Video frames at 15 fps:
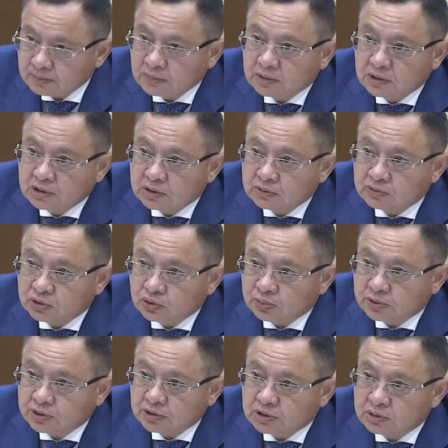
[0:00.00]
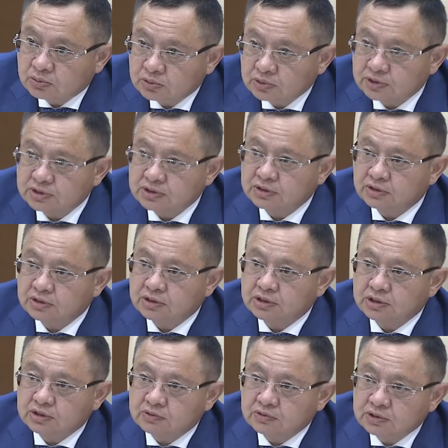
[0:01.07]
И в эту программу у нас
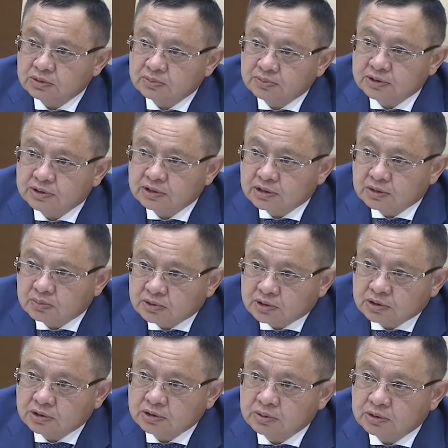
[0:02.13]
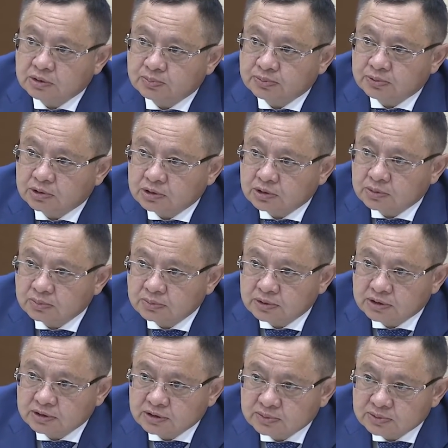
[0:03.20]
интегрированы программы э, по
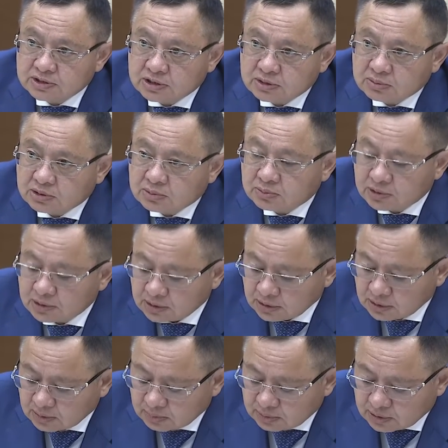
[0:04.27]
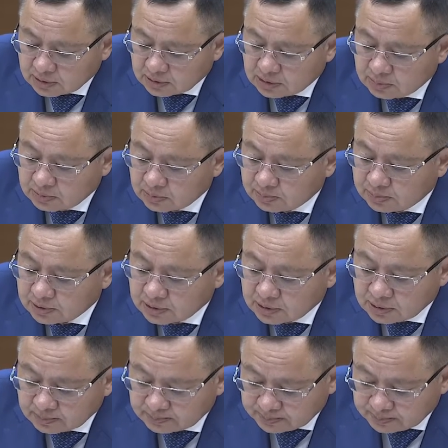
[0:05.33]
молодым семьям, программы по